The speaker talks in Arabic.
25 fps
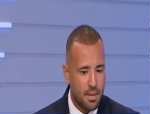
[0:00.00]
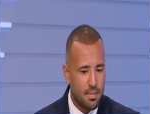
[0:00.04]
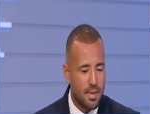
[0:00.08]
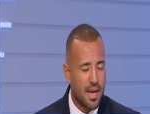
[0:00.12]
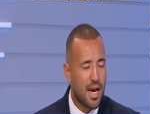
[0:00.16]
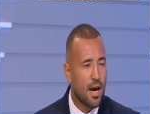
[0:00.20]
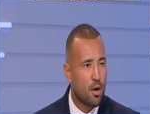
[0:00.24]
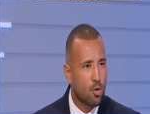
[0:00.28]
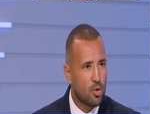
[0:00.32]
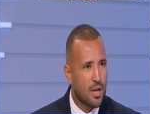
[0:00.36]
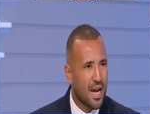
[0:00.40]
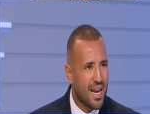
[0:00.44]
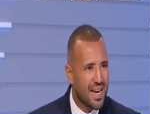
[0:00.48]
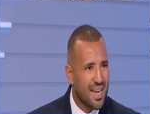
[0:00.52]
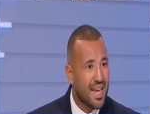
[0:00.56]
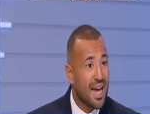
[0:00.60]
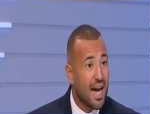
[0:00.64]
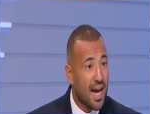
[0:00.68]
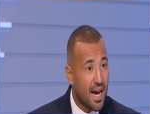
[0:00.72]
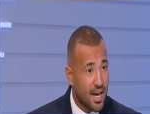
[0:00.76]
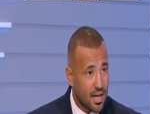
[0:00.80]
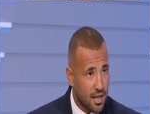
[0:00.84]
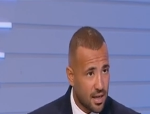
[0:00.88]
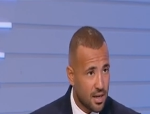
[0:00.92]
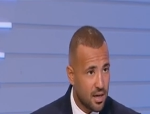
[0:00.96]
بياخد
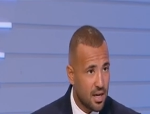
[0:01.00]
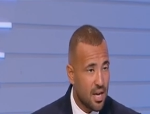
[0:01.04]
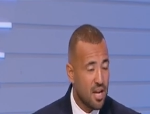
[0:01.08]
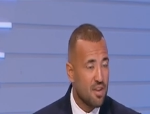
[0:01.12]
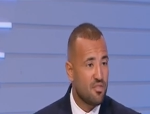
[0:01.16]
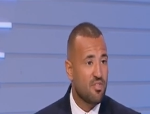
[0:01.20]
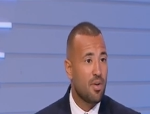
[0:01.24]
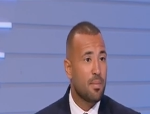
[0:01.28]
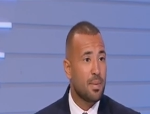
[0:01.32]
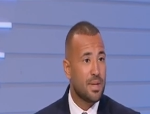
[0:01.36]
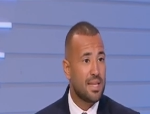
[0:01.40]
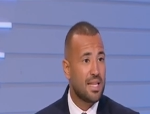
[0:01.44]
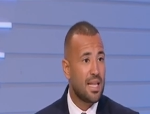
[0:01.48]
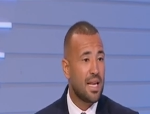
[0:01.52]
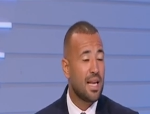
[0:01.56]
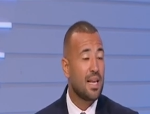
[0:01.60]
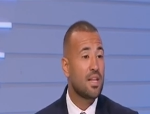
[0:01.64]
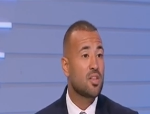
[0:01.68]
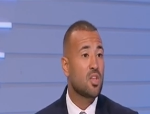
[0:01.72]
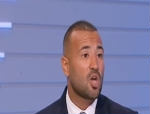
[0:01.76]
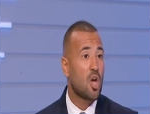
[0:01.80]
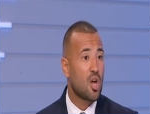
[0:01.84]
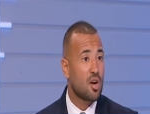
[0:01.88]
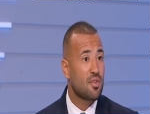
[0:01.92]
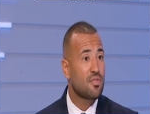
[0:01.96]
عليها اجر فبالتالي آه.
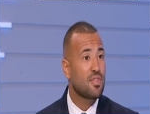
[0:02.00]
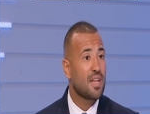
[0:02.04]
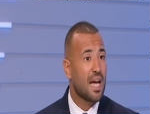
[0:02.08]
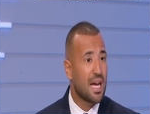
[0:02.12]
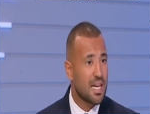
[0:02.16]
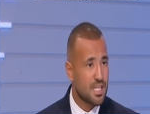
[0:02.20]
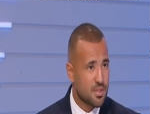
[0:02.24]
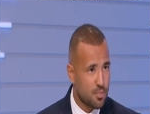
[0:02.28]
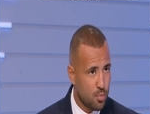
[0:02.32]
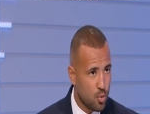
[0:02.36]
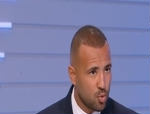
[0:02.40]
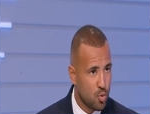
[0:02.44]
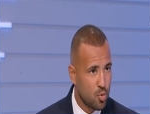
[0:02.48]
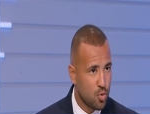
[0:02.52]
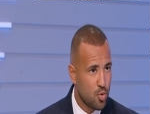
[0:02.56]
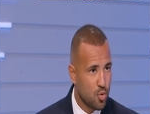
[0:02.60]
تعرف تحاسبه